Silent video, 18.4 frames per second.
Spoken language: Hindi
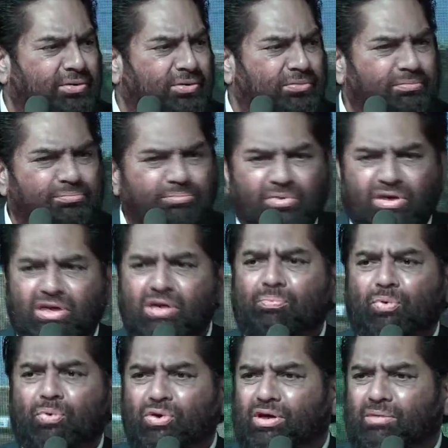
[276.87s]
और
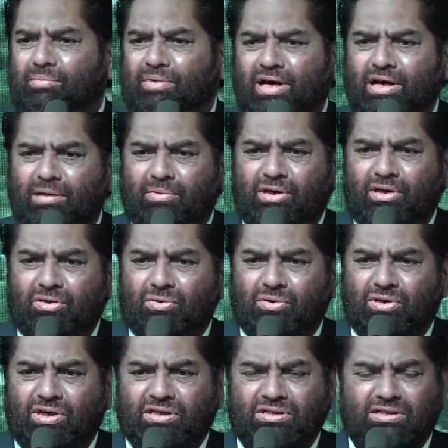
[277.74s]
मीरपुर के बारे में
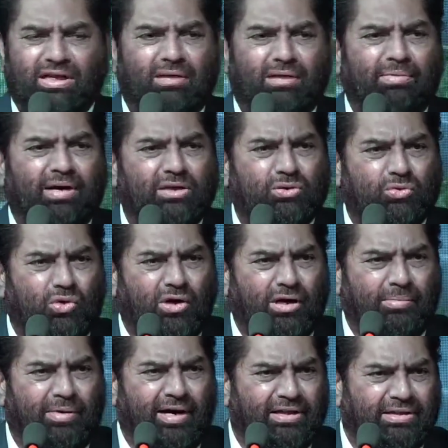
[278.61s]
कि उन्होंने इस्लामाबाद को
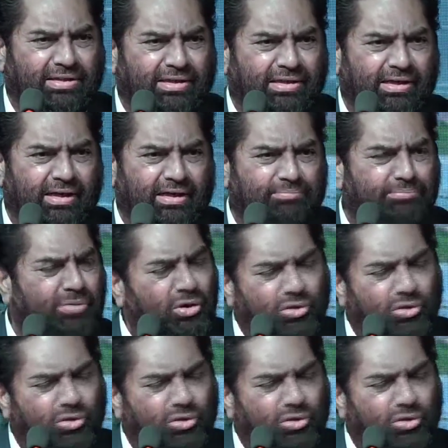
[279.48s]
आबाद किया